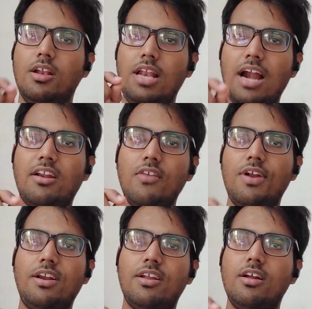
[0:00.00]
लैटरल
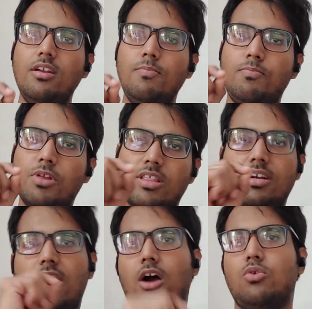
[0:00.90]
वेंट्रिकल प्रेजेंट
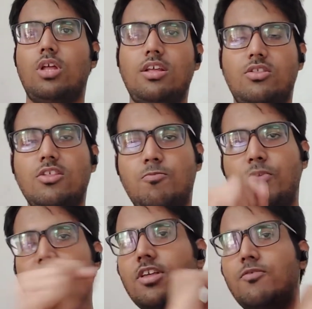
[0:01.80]
कहाँ होता है जस्ट
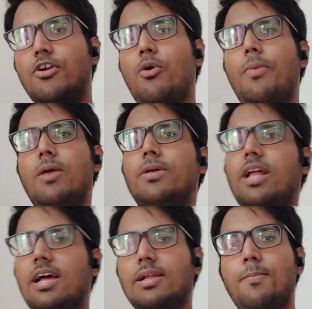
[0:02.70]
प्रीवियस वीडियो में मैंने
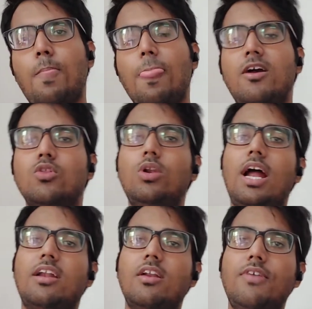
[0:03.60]
बताया था तो
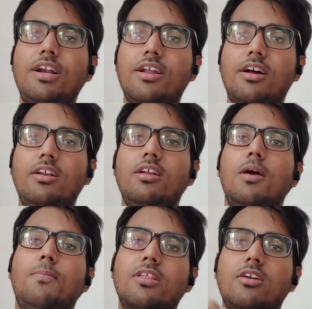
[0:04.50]
लैटरल वेंट्रिकल
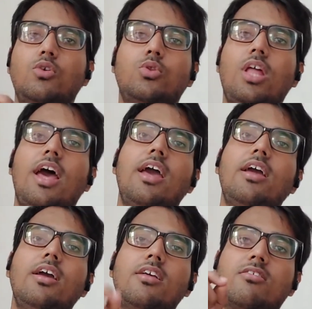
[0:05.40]
प्रेजेंट होता है
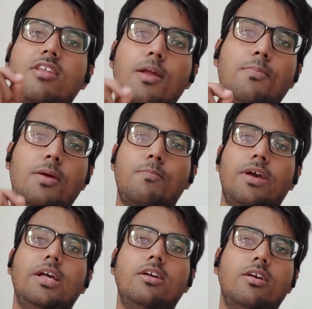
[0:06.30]
सेरेब्रम में
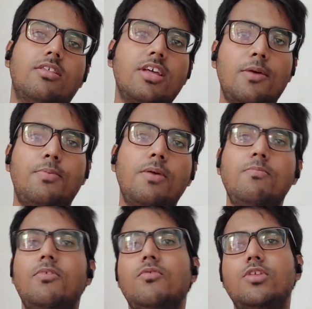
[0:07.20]
सेरेब्रम
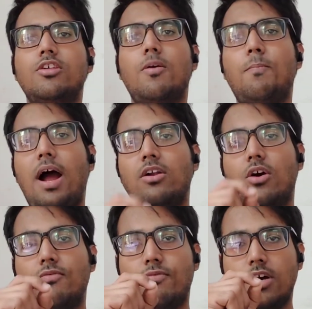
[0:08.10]
विच इज़ अ पार्ट
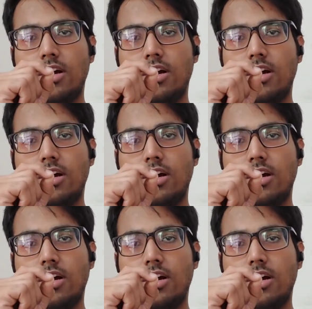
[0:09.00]
ऑफ